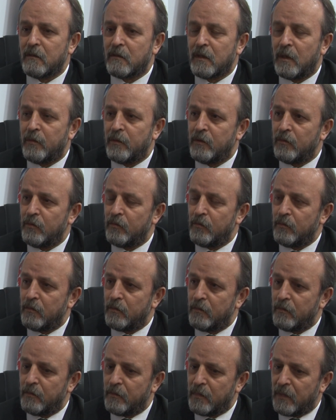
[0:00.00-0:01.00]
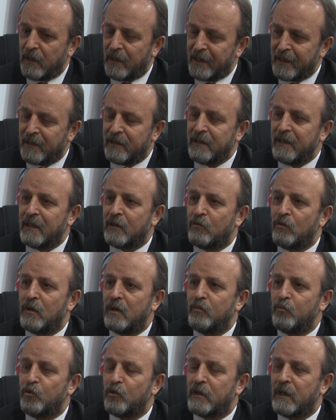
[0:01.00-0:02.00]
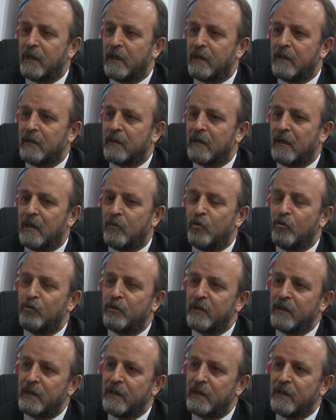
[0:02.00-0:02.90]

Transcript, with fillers: Tabi art niyetli olan müteahhitler ama onun